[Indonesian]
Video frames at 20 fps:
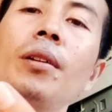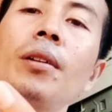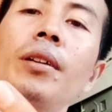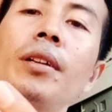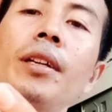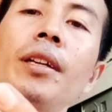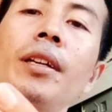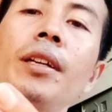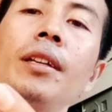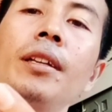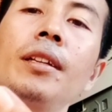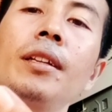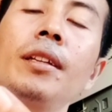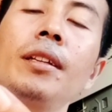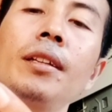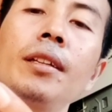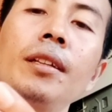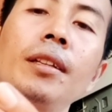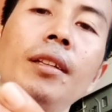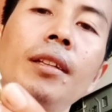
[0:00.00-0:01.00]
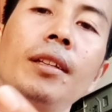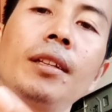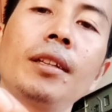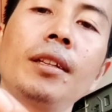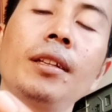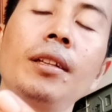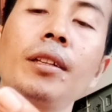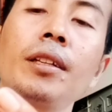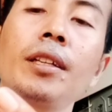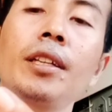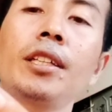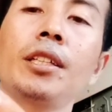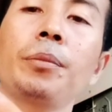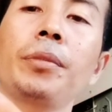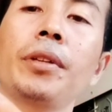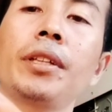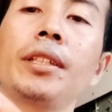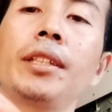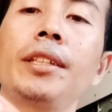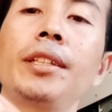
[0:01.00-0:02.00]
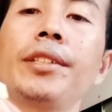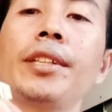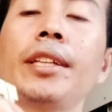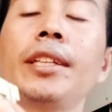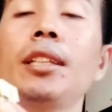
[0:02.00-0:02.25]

oke oke seperti ini saja